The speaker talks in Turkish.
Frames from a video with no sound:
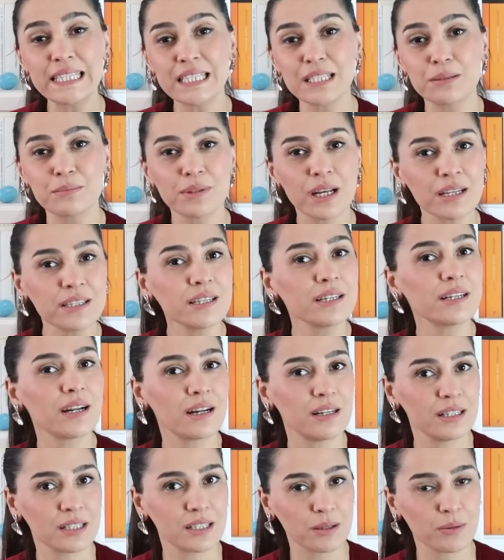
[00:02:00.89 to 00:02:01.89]
indirimden
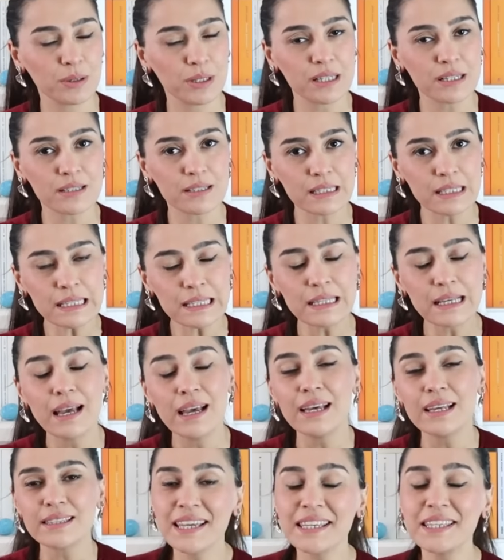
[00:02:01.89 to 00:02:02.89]
yararlanabilirsiniz.
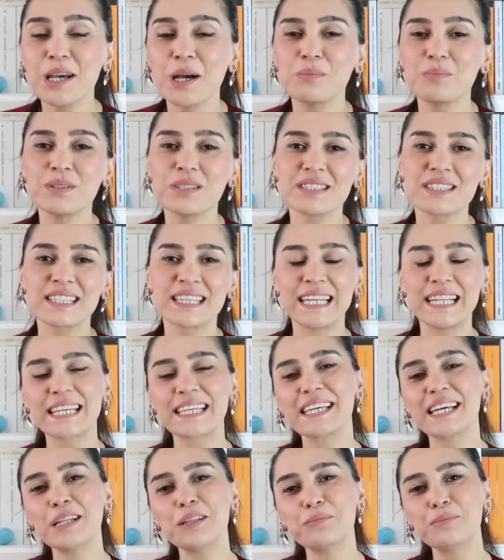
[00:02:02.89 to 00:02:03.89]
Tek yapmanız
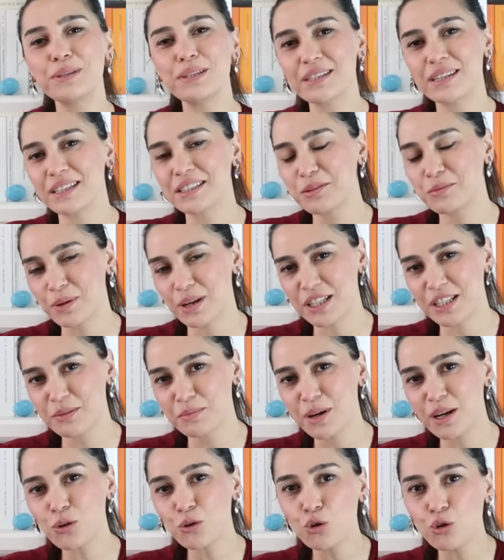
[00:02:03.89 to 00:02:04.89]
gereken bir adım
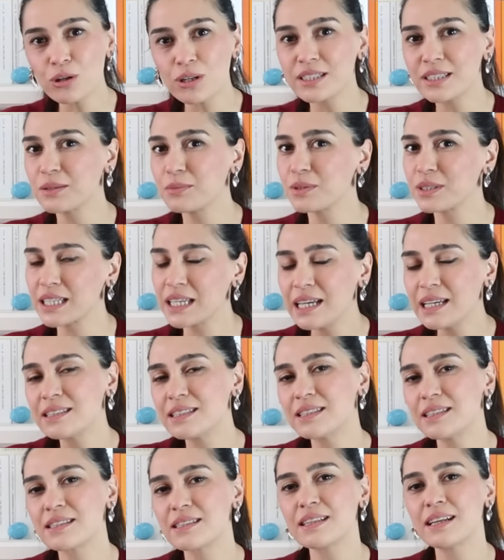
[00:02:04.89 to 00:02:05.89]
atmak. O adımı
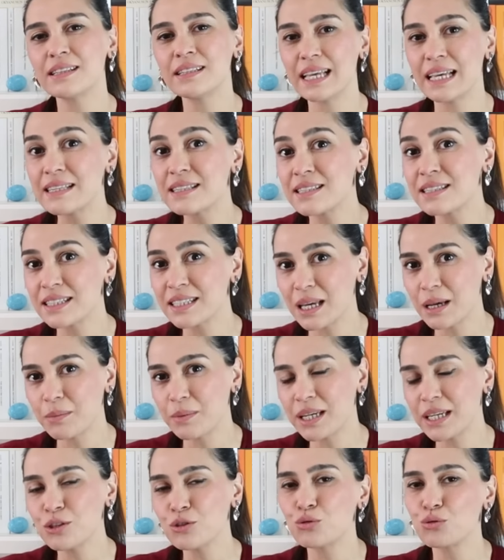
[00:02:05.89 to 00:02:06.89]
kendinizden
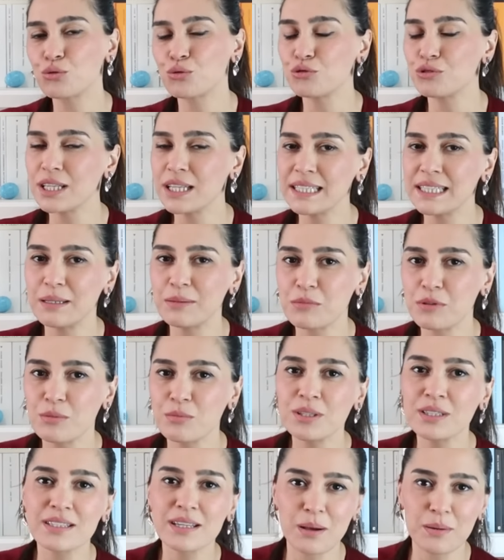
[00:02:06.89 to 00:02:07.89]
esirgemeyin çünkü dediğim
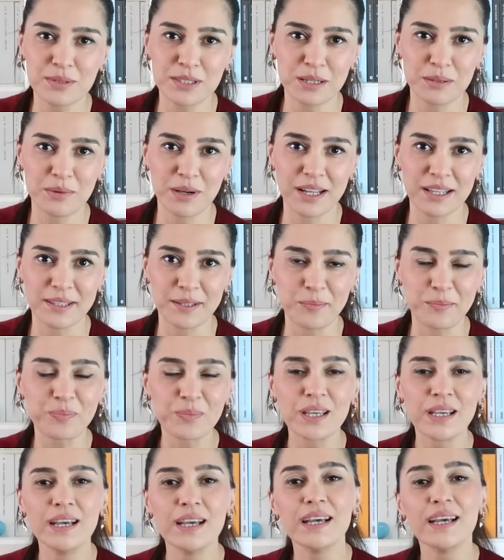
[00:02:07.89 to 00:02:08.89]
gibi tam zamanı.
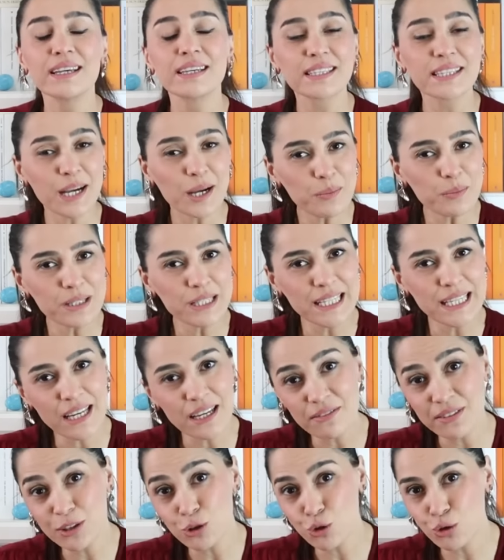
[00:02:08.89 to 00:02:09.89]

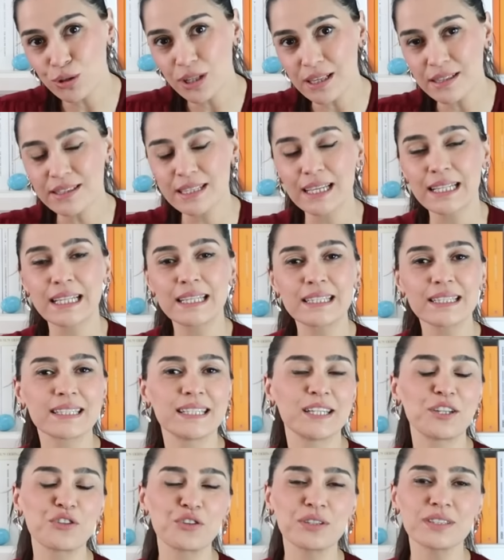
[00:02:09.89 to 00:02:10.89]
Cambly'e videoyu
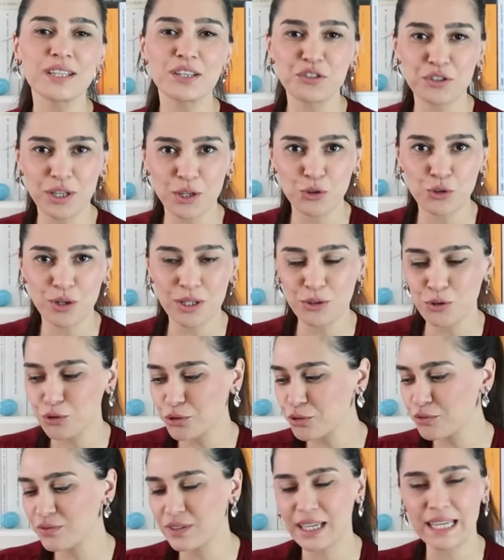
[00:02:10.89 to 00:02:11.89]
destekledikleri için teşekkür
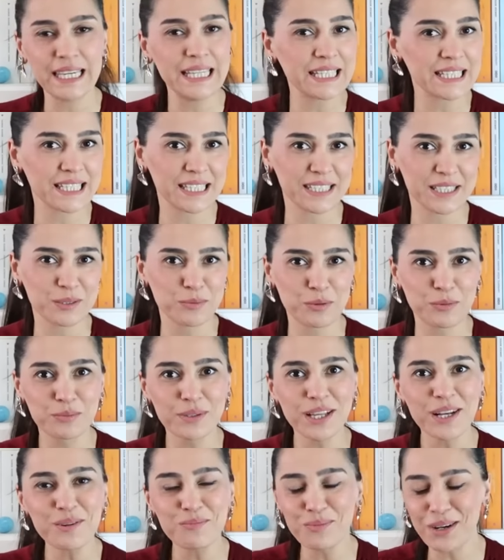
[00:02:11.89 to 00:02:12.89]
ediyorum ve ilk
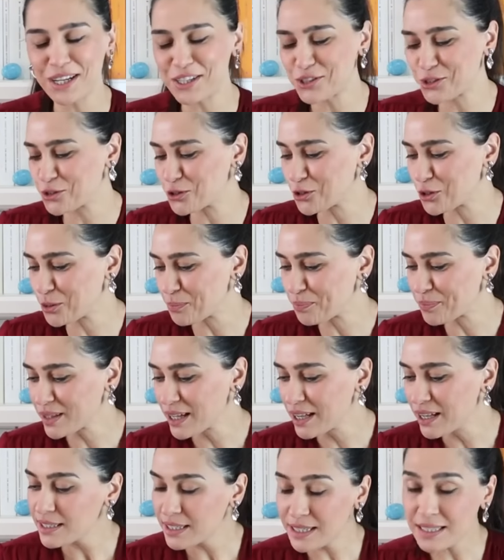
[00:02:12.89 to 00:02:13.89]
kitabımla başlıyorum.
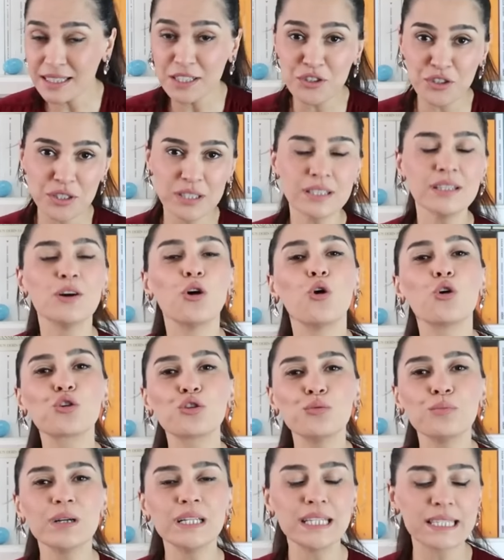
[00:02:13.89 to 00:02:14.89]
Yaz için
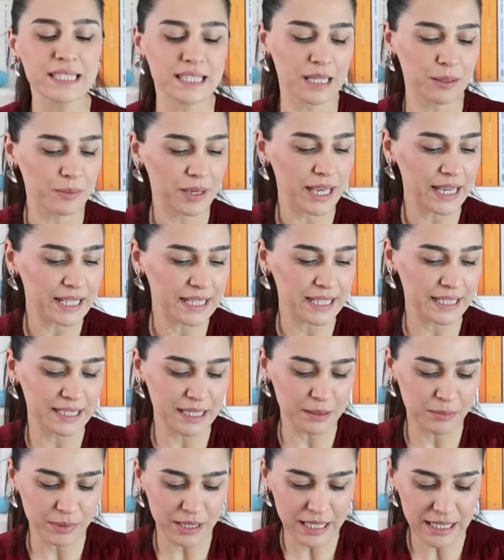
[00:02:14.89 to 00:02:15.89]
okuma listeme
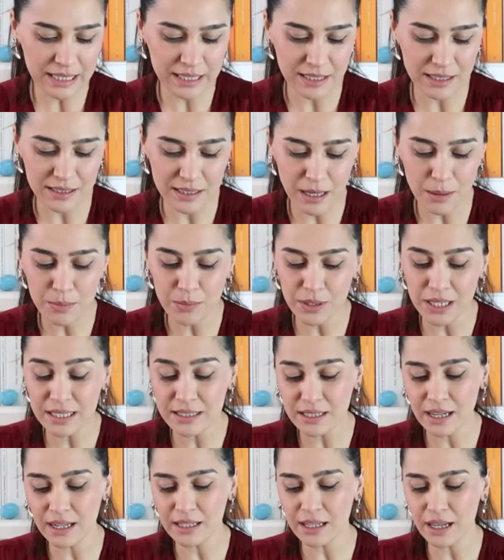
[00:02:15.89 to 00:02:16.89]
eklediğim ilk kitap
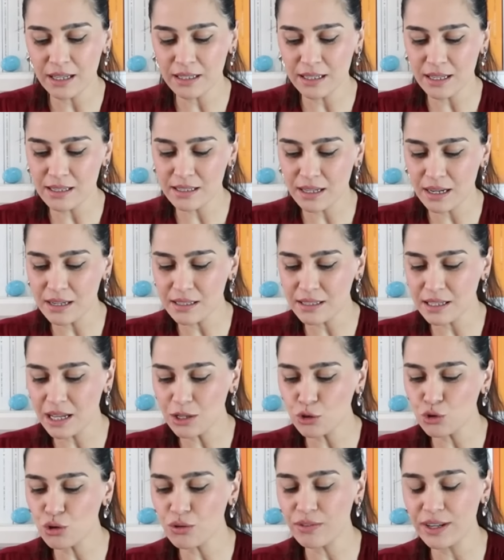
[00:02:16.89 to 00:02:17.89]
İtalyan yazar
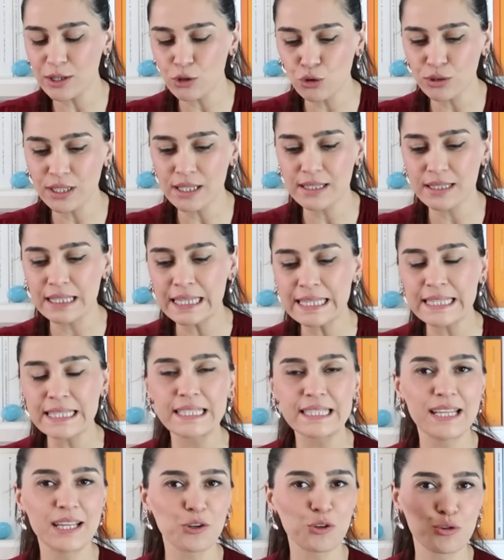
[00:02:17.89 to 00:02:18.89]
Sandro Veronesi'nin
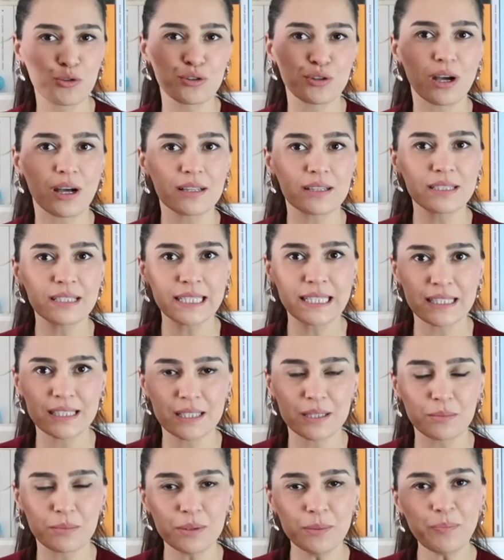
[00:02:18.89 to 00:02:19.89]
Sinek Kuşu adlı
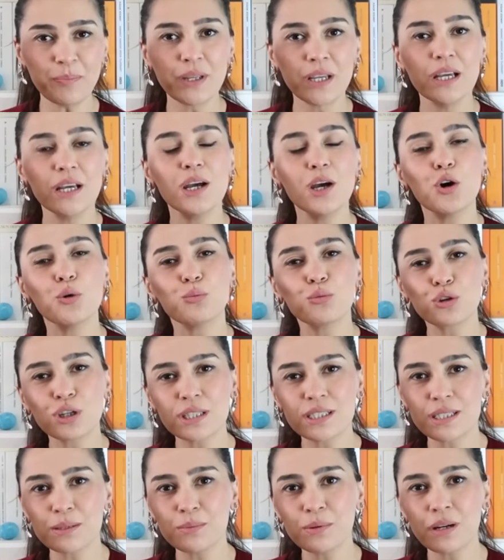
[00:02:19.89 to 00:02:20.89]
kitabı. Bu
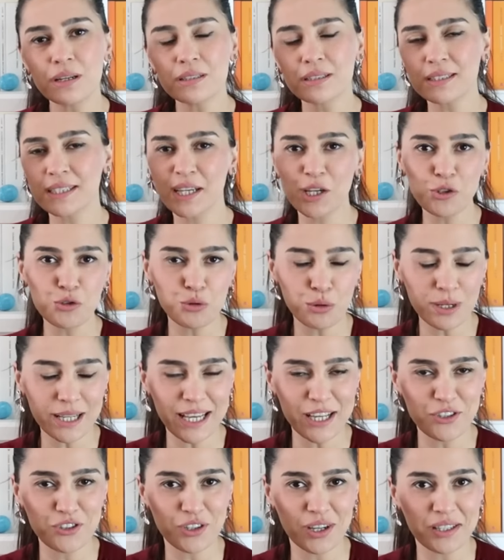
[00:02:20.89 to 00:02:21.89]
kitabı alırken çok
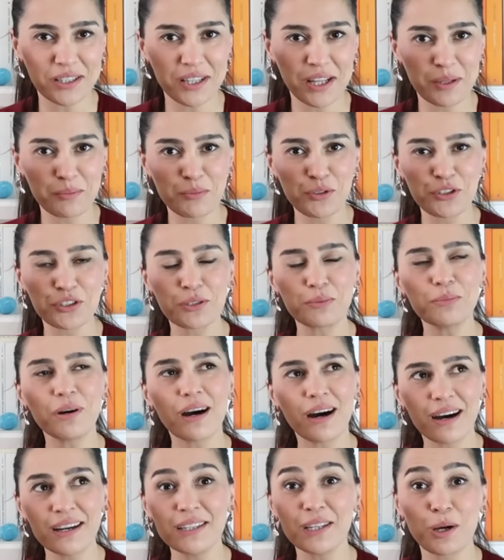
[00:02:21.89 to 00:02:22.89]
heyecanlanmıştım.
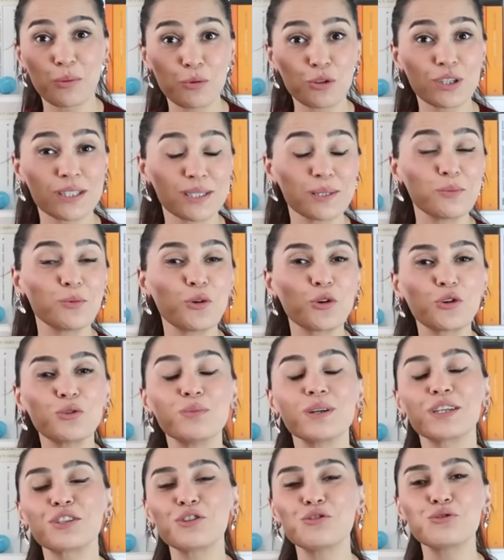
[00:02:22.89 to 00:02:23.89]
Hala bu kitabı
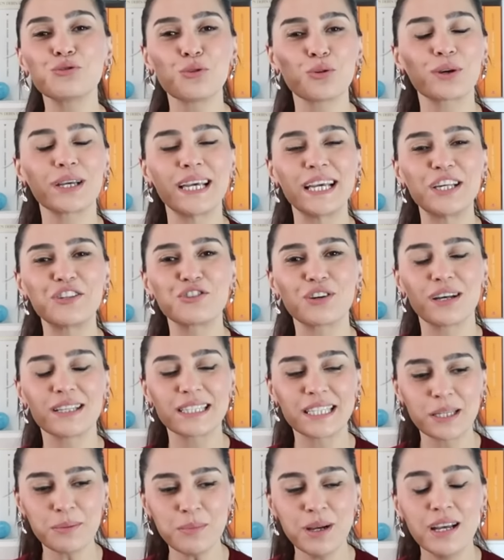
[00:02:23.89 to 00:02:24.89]
okumak için çok
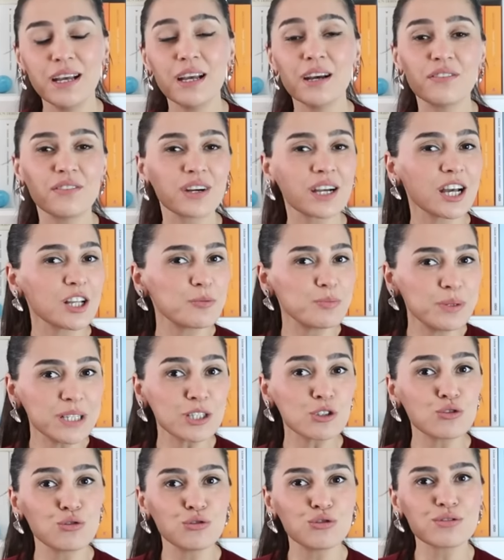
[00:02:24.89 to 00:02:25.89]
heyecanlıyım. Fakat
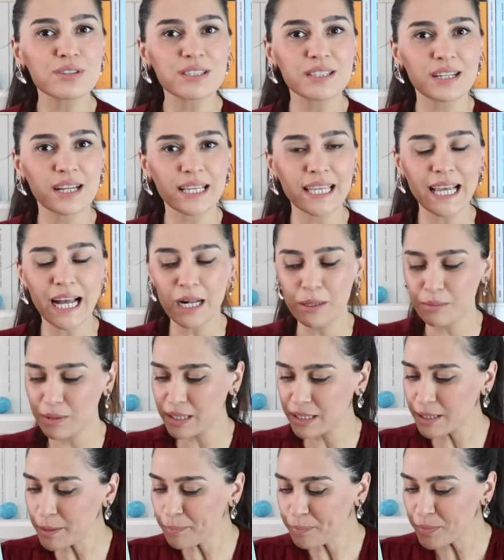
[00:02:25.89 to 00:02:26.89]
bir türlü sıra
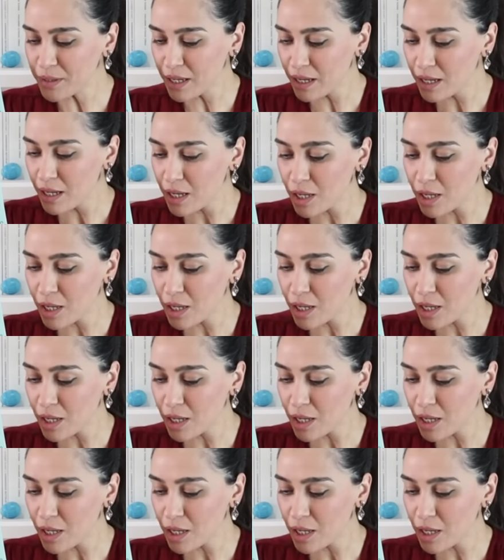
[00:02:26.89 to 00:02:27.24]
gelmedi.